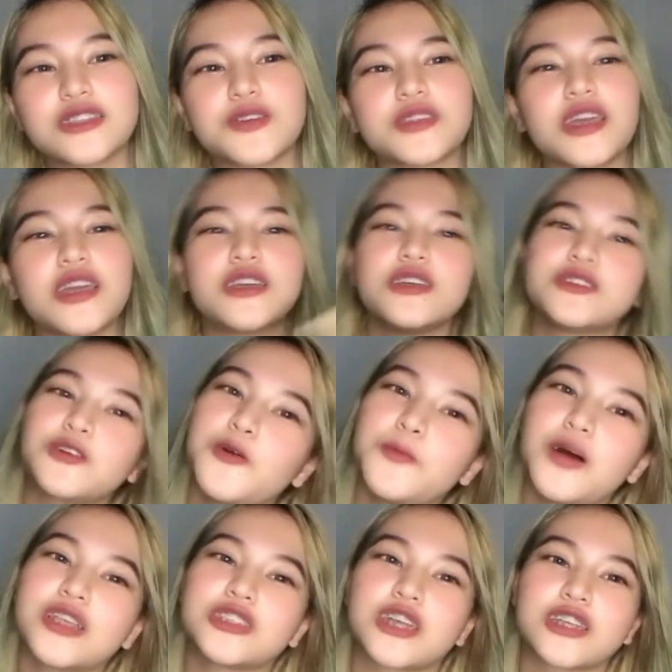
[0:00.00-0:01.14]
So thank you so
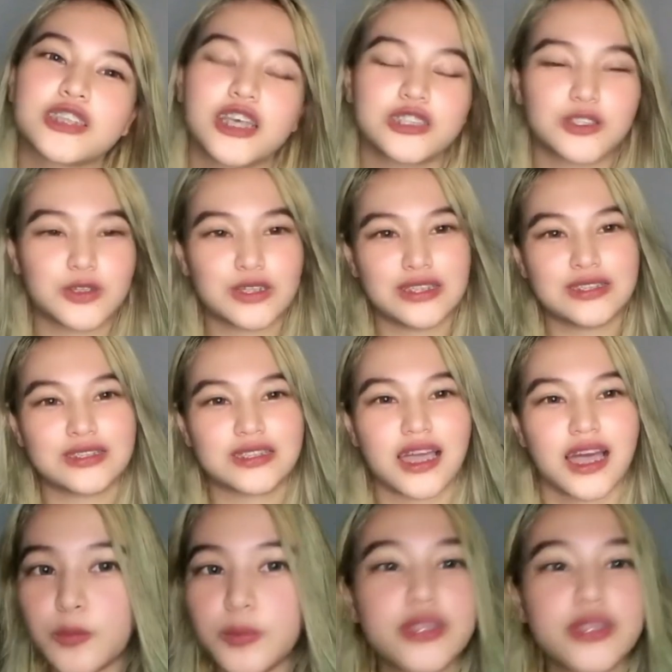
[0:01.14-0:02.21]
much Accessorista.